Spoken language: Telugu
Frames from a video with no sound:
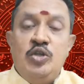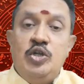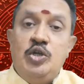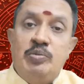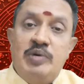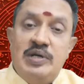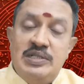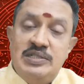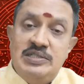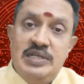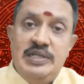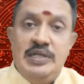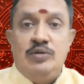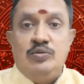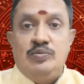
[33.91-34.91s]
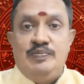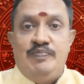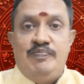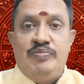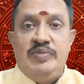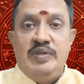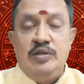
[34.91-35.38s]
దిద్దుబాటు చర్యలు
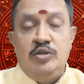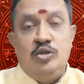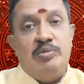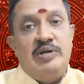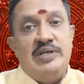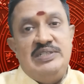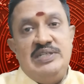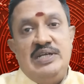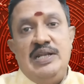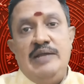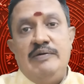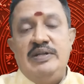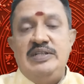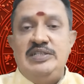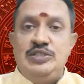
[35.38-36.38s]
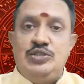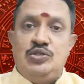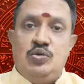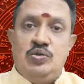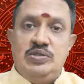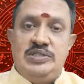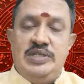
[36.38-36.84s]
దిద్దుబాటు చర్యలు ఏమన్నా
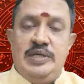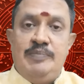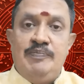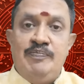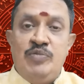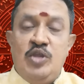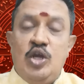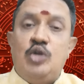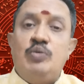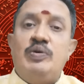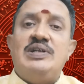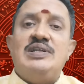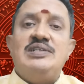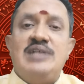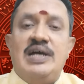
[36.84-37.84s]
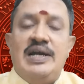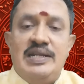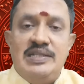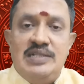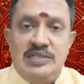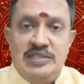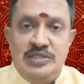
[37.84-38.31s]
తీసుకోవచ్చా ఎటువంటి
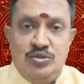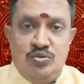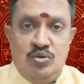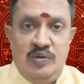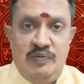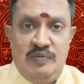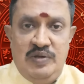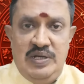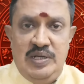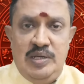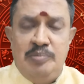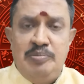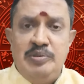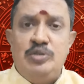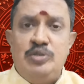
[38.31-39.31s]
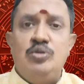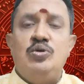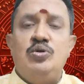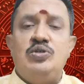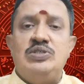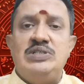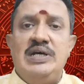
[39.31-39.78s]
జాగ్రత్తలు తీసుకోవడం వలన
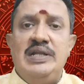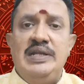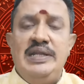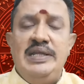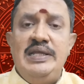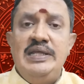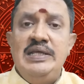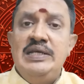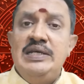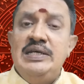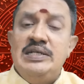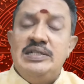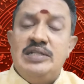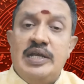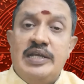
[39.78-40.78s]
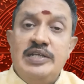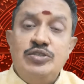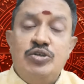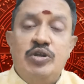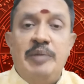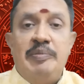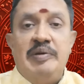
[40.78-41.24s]
పితృదోషాన్ని
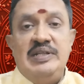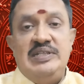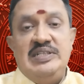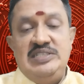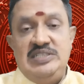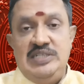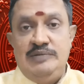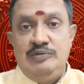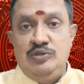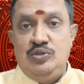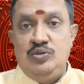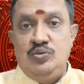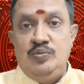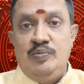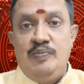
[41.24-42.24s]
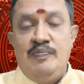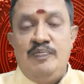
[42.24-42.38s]
తగ్గించుకునే ప్రయత్నం చేయవచ్చు